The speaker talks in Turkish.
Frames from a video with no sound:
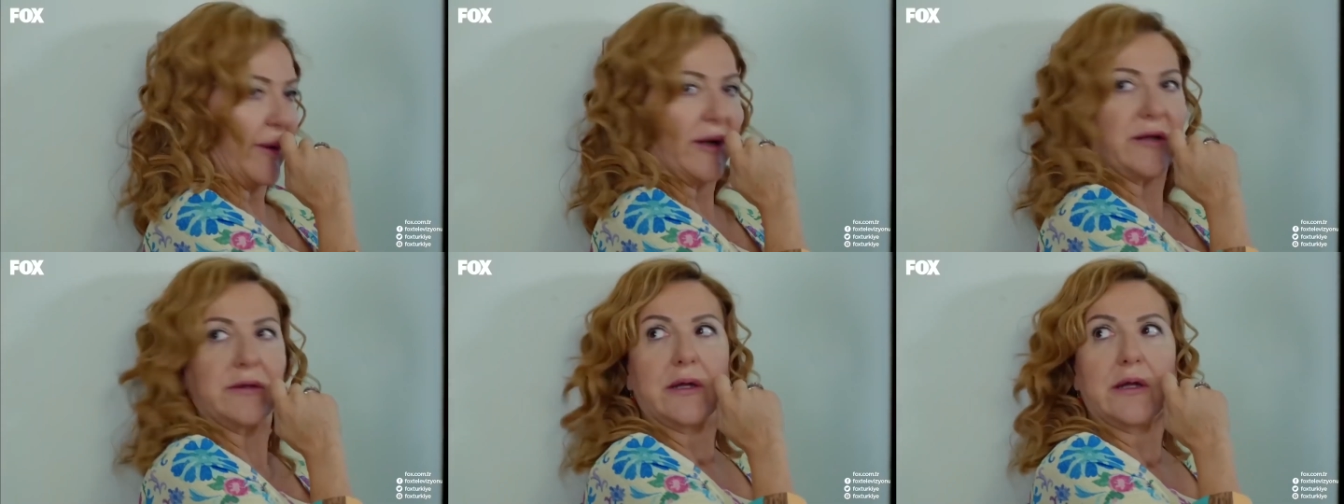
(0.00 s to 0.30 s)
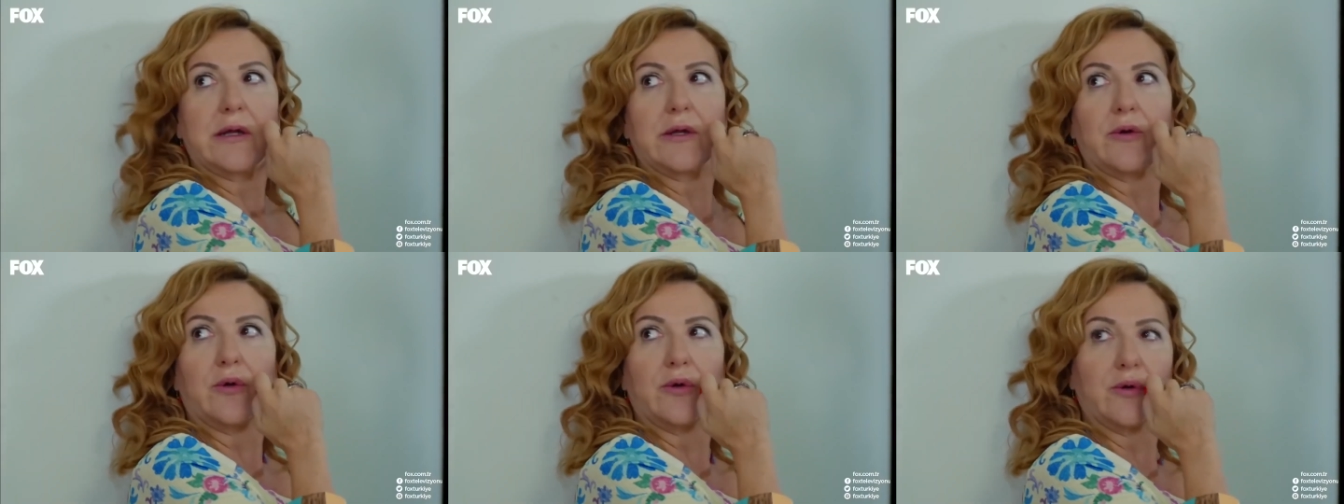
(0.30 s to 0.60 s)

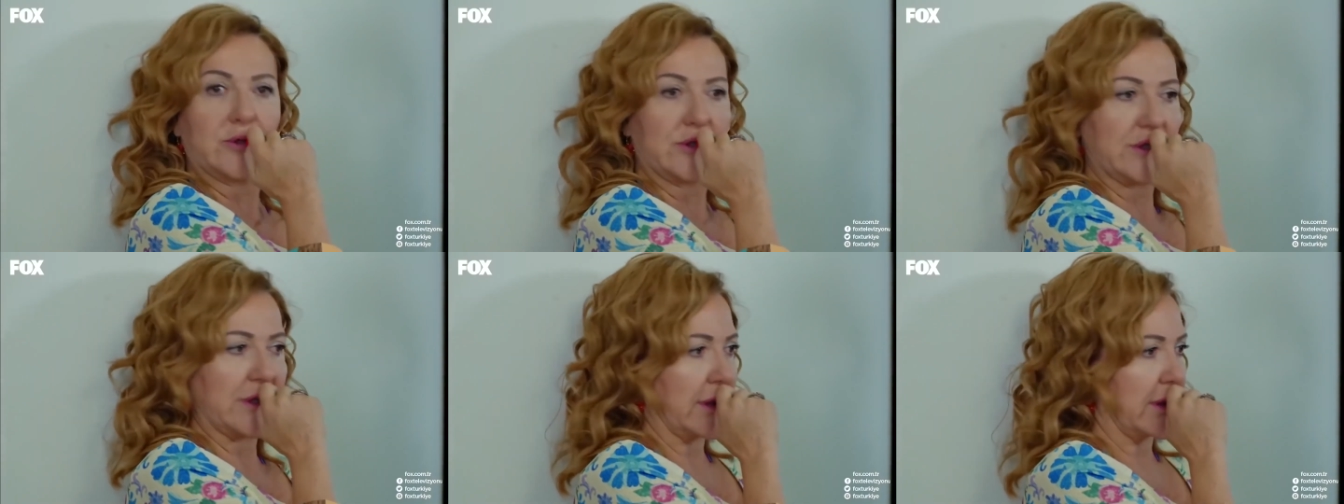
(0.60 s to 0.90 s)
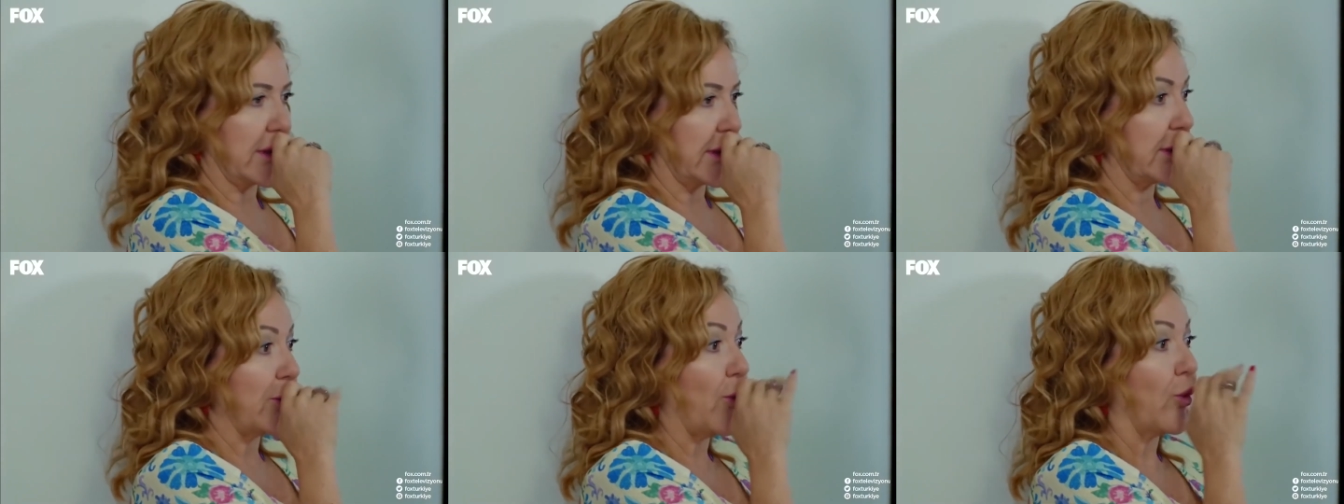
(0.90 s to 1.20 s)
Elbette iyi
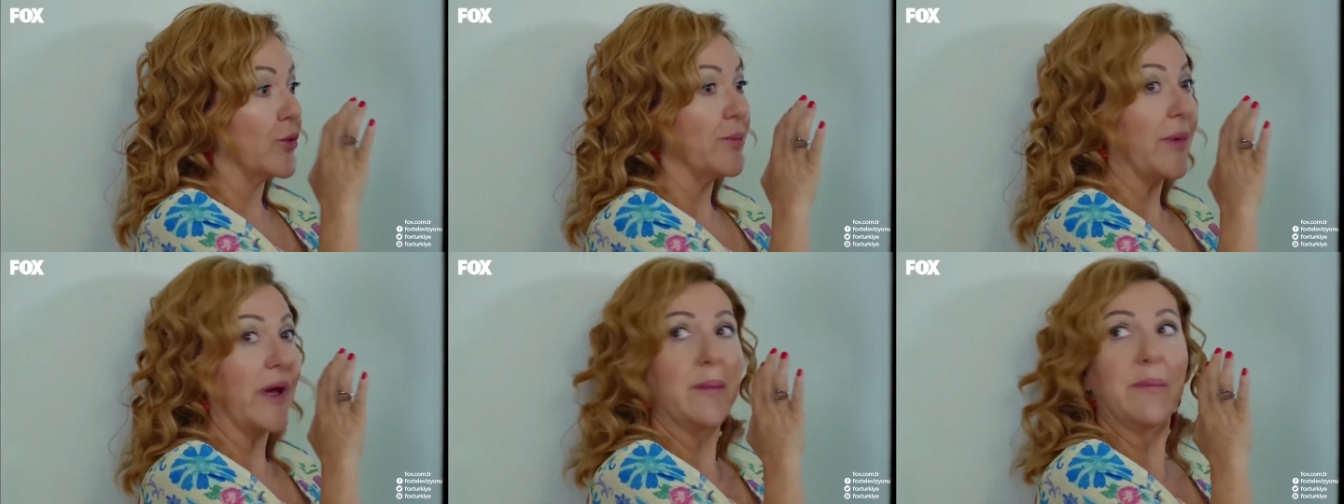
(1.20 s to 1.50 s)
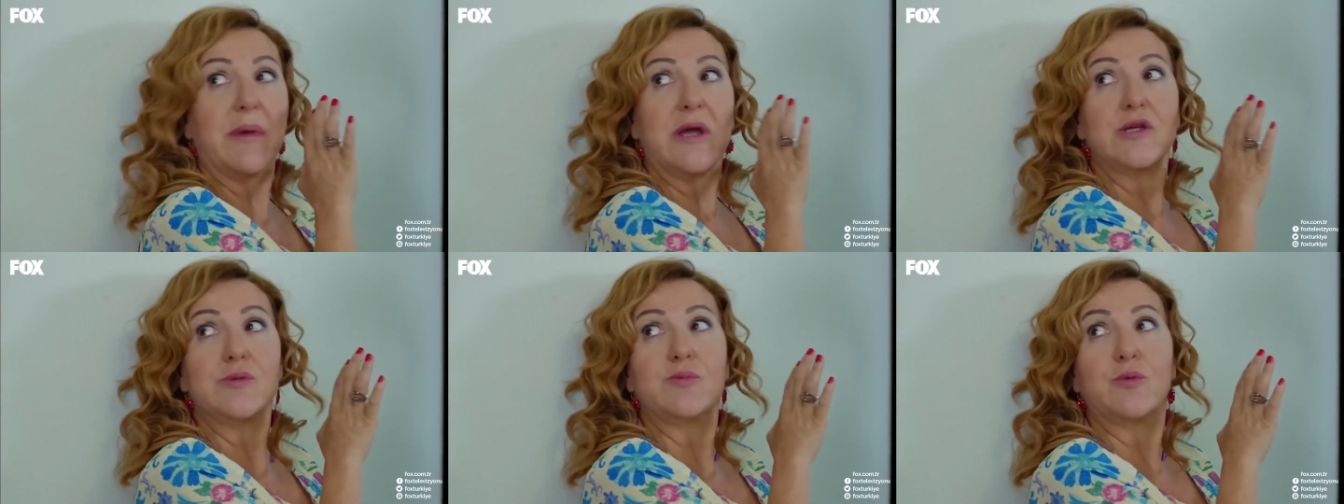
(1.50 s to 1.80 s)
olacak. İyi olmaya
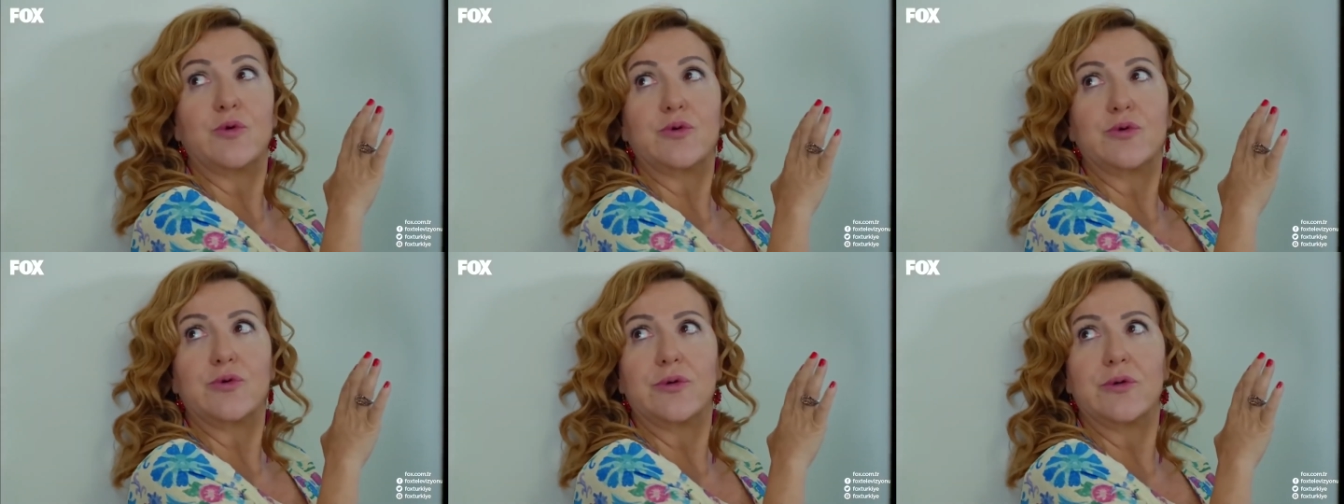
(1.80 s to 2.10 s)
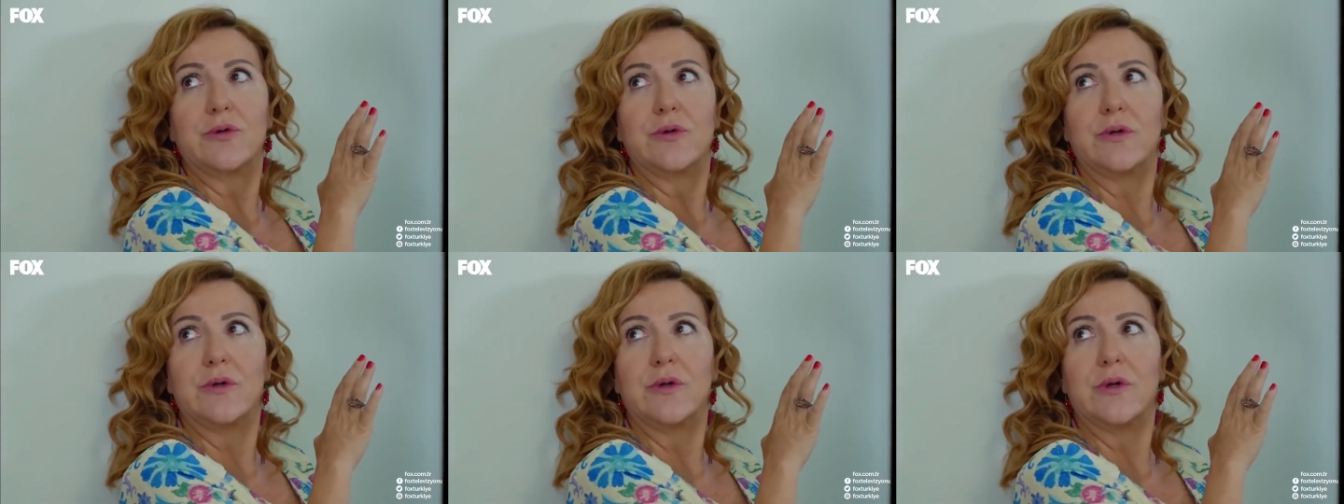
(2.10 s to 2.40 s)
mecbur.